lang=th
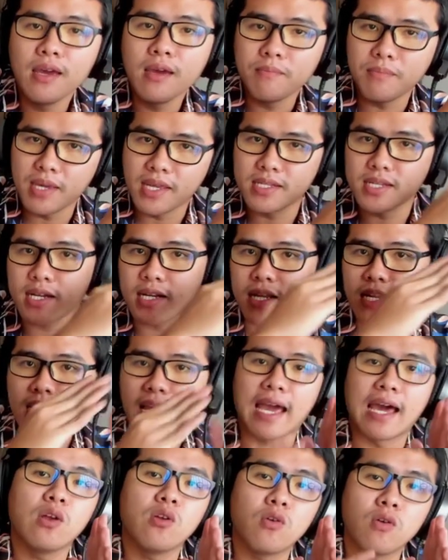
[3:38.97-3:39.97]
เปลี่ยนจากเทน
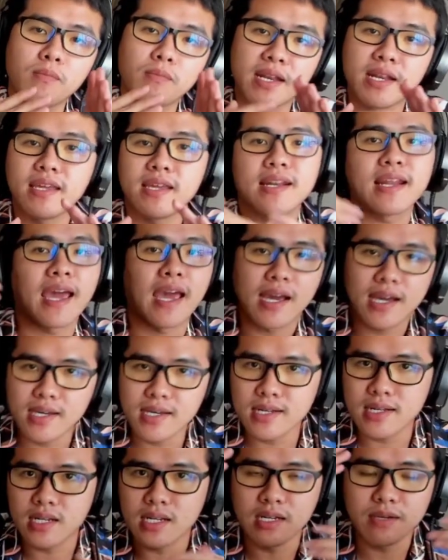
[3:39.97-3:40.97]
ขาลงเป็นเทนขาขึ้
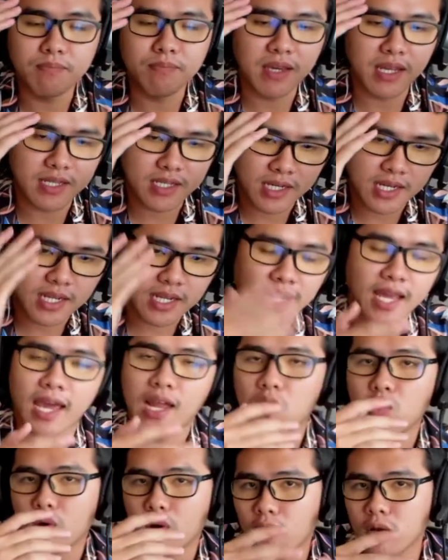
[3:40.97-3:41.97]
นหรือเปลี่ยนจากเทนขา
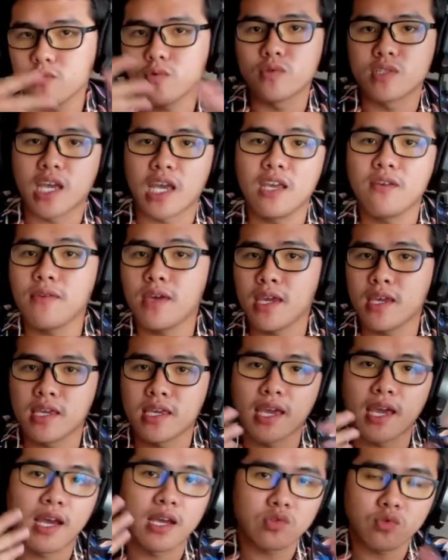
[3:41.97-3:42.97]
ลงเข้าสู่ไซด์เวย์
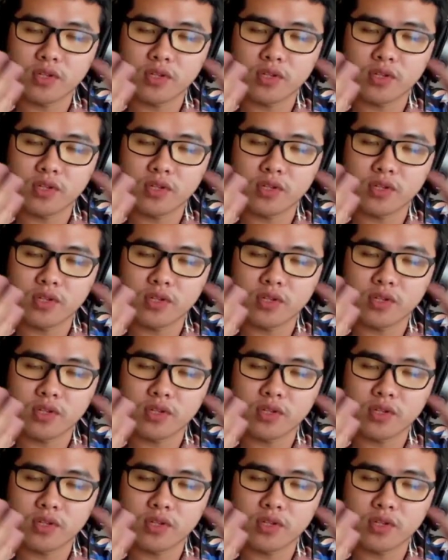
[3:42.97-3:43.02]
เนี่ย